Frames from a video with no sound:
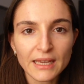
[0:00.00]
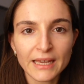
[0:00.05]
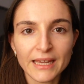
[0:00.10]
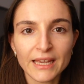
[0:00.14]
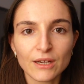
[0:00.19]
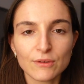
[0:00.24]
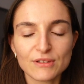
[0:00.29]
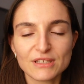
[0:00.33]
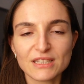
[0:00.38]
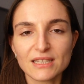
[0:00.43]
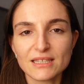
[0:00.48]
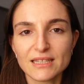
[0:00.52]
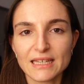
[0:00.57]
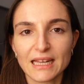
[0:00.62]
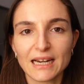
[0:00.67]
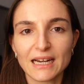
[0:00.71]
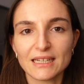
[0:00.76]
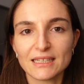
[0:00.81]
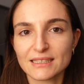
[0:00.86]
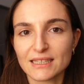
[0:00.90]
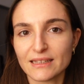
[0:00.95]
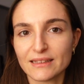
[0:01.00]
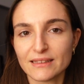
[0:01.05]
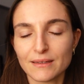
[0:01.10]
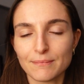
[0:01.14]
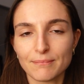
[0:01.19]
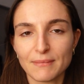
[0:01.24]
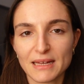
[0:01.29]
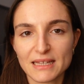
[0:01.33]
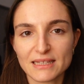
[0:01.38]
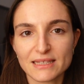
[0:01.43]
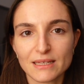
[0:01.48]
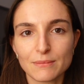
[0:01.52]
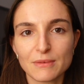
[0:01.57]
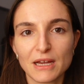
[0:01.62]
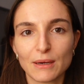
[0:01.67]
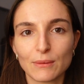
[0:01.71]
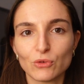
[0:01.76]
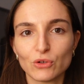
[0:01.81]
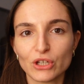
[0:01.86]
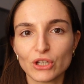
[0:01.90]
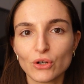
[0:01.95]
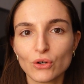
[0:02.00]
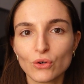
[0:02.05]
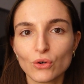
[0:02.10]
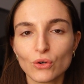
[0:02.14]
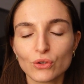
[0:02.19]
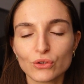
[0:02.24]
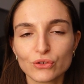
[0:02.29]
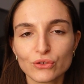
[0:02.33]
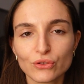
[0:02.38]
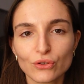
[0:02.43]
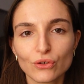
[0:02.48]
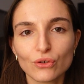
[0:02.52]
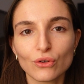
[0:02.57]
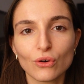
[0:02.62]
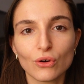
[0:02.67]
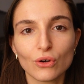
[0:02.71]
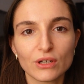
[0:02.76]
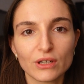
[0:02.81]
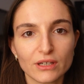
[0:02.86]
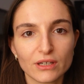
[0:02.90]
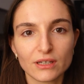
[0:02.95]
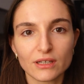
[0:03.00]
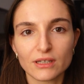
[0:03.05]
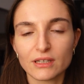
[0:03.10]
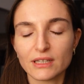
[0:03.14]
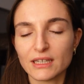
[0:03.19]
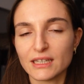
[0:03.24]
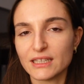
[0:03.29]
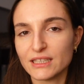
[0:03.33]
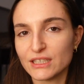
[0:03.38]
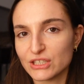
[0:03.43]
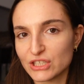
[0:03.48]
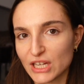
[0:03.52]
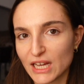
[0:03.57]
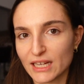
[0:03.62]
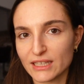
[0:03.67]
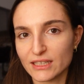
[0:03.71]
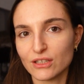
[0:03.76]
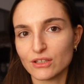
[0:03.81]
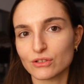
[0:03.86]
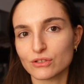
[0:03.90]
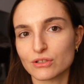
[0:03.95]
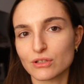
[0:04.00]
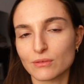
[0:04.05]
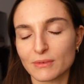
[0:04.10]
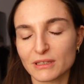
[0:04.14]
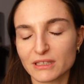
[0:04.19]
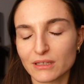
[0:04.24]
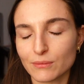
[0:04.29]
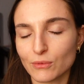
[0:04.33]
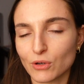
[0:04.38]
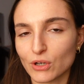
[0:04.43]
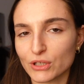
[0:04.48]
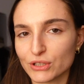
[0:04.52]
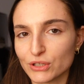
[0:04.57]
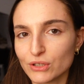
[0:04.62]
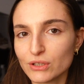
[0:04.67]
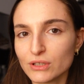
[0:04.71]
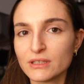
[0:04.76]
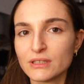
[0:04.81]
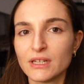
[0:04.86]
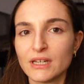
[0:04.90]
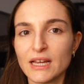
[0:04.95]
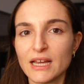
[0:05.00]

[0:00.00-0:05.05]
e questa sera alle sette e mezza abbiamo un incontro con il DJ del nostro matrimonio